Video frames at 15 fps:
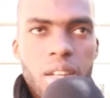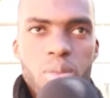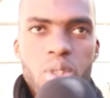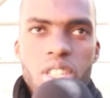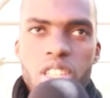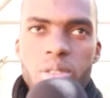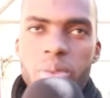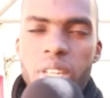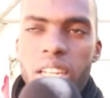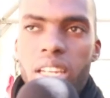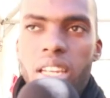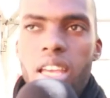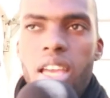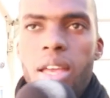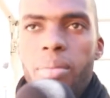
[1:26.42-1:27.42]
على المستثمرين
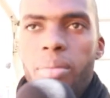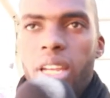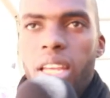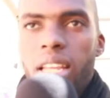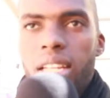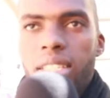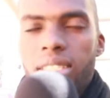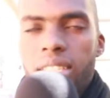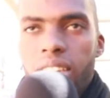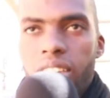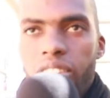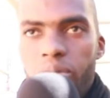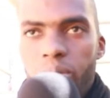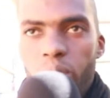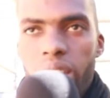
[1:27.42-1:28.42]
من خلال
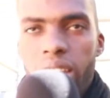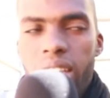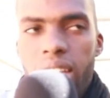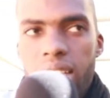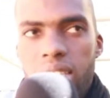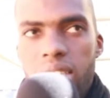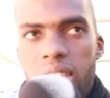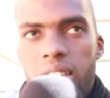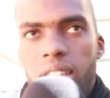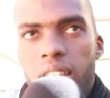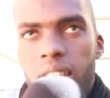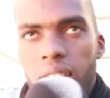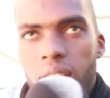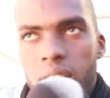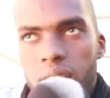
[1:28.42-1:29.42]
تعريف المؤهلات
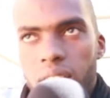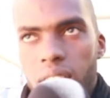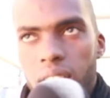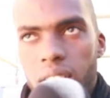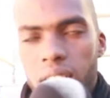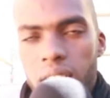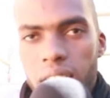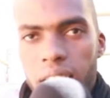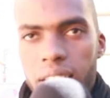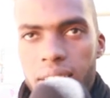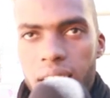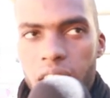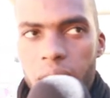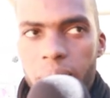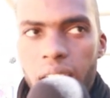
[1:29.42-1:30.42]
اللي
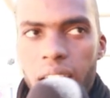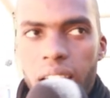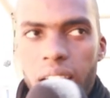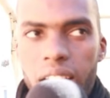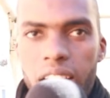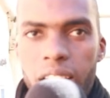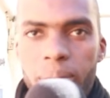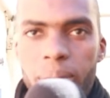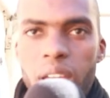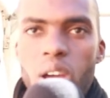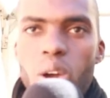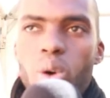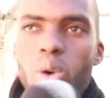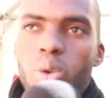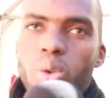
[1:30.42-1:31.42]
كيزخر بها الاقليم
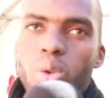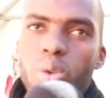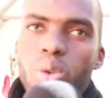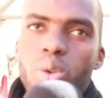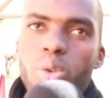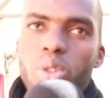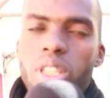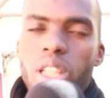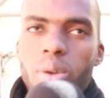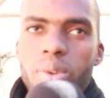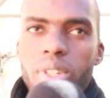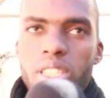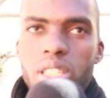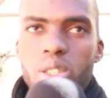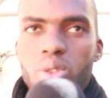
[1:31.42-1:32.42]

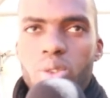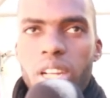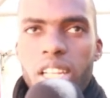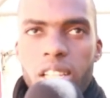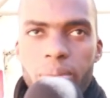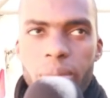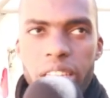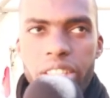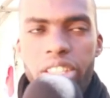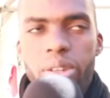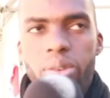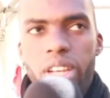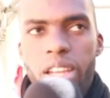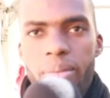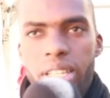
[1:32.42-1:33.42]
والترويج للتراث المادي
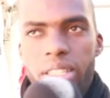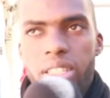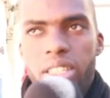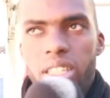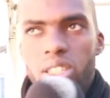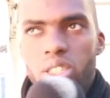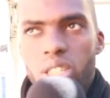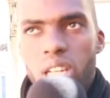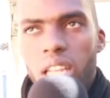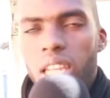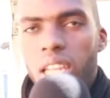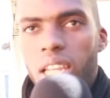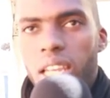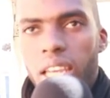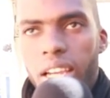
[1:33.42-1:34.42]
ولا مادي ان شاء
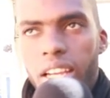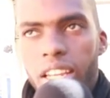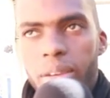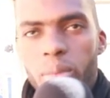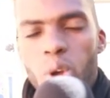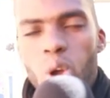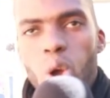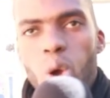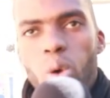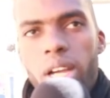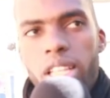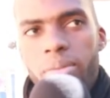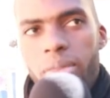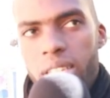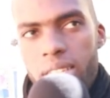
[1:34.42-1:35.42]
الله الاقليم وهذه
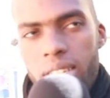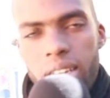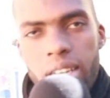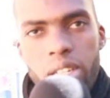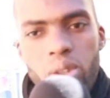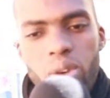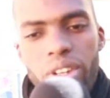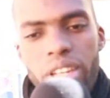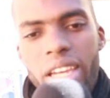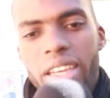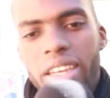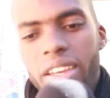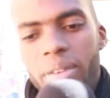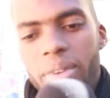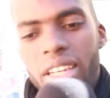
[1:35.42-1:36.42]
المنصه الالكترونيه
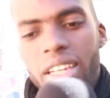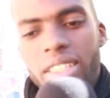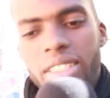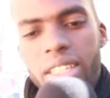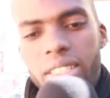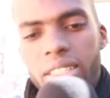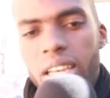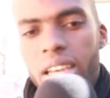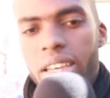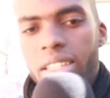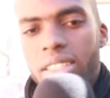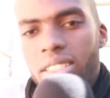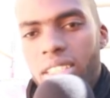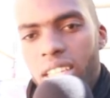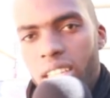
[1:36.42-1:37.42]
هي من اعداد
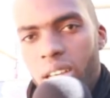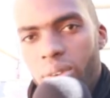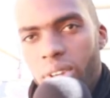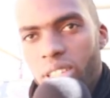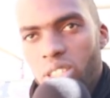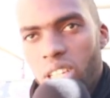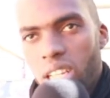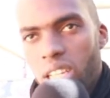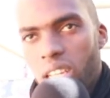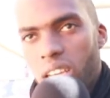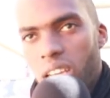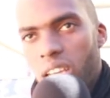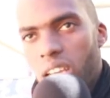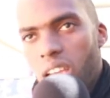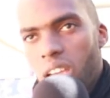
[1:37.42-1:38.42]
ايادي طاطاويه ان شاء
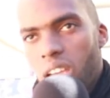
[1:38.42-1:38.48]
الله